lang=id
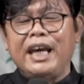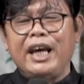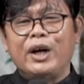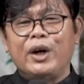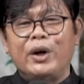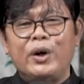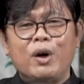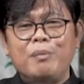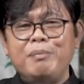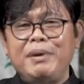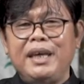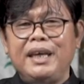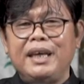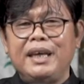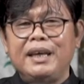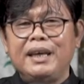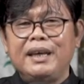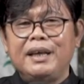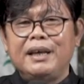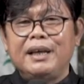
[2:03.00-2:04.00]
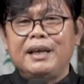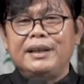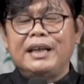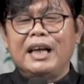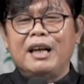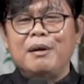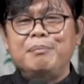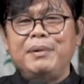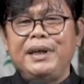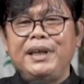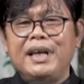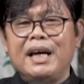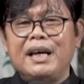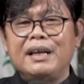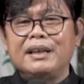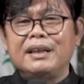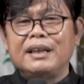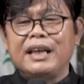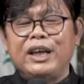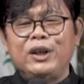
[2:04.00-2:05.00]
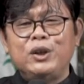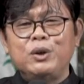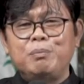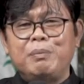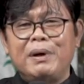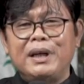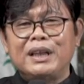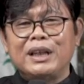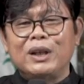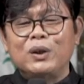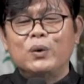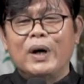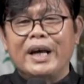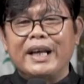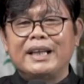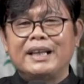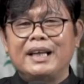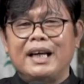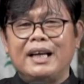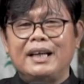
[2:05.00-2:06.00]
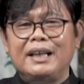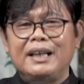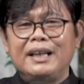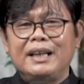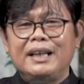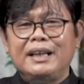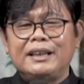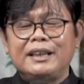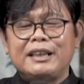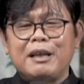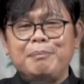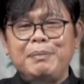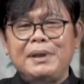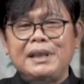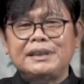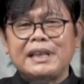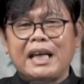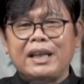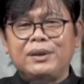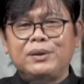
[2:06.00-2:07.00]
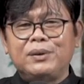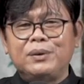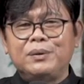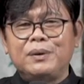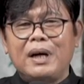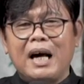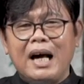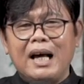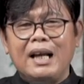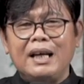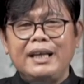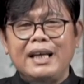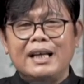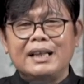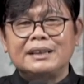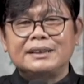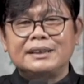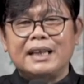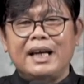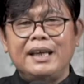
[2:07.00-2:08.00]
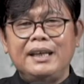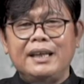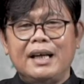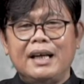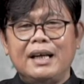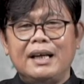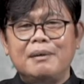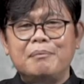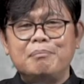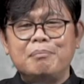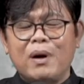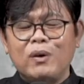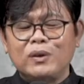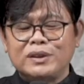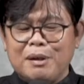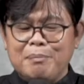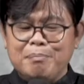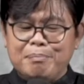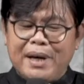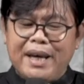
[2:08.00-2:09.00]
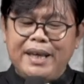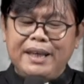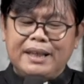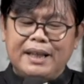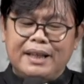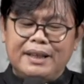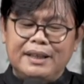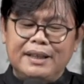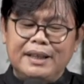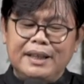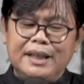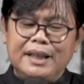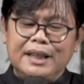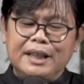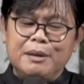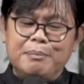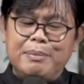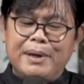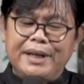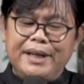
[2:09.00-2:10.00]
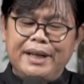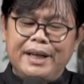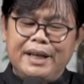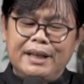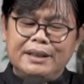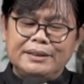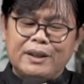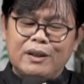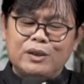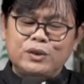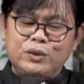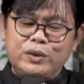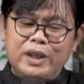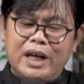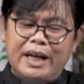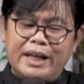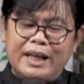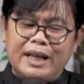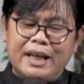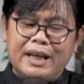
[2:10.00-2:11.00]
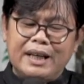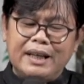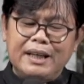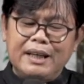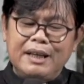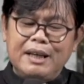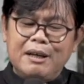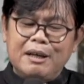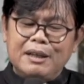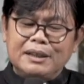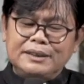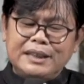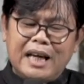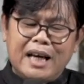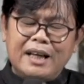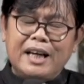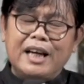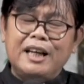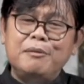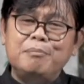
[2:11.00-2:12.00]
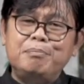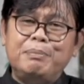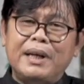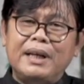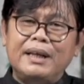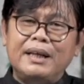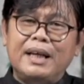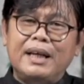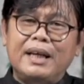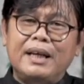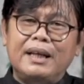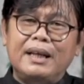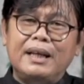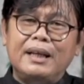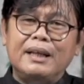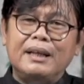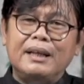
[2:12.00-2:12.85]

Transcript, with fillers: ekonomi, dalam bidang kehidupan keluarga. Tetapi satu hal yang saya mau sampaikan kepada saudara-saudara, jangan pernah